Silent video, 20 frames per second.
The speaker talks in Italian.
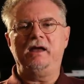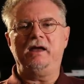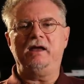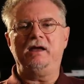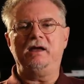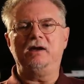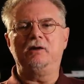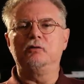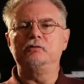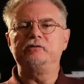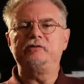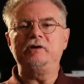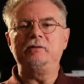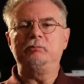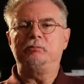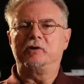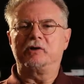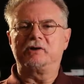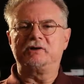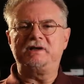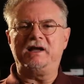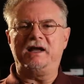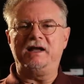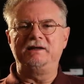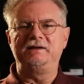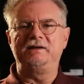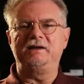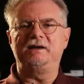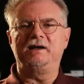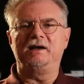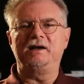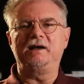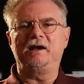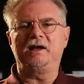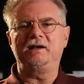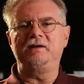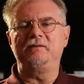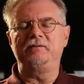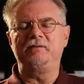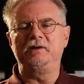È così importante che il
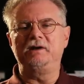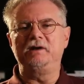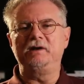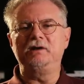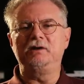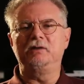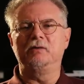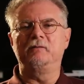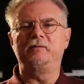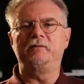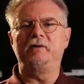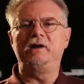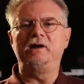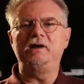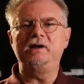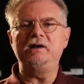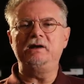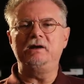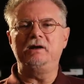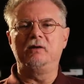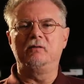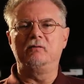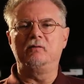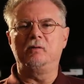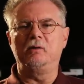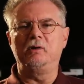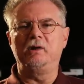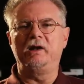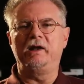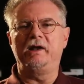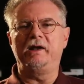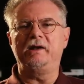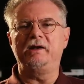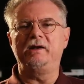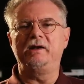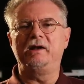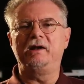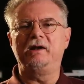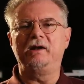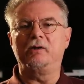grande Federico Fellini lo volle
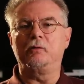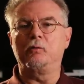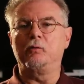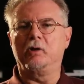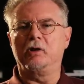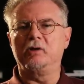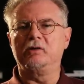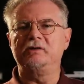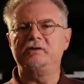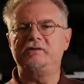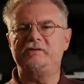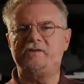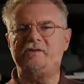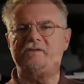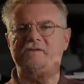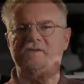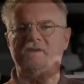nel ruolo di se